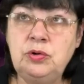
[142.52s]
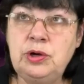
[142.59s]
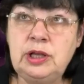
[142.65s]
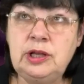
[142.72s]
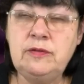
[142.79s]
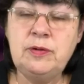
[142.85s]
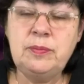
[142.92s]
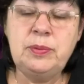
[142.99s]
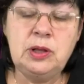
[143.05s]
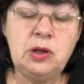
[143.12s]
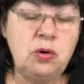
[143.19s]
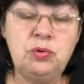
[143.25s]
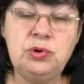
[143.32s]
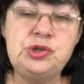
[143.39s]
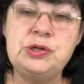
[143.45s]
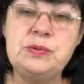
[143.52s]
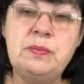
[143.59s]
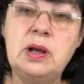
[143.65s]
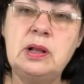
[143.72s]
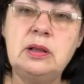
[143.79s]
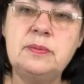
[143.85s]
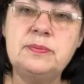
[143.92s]
до этого было очень
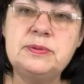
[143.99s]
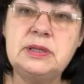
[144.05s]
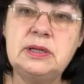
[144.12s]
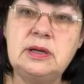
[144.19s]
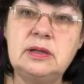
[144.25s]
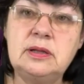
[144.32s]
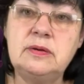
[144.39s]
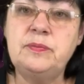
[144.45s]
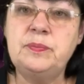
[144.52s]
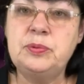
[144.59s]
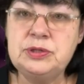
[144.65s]
мало обстрелов.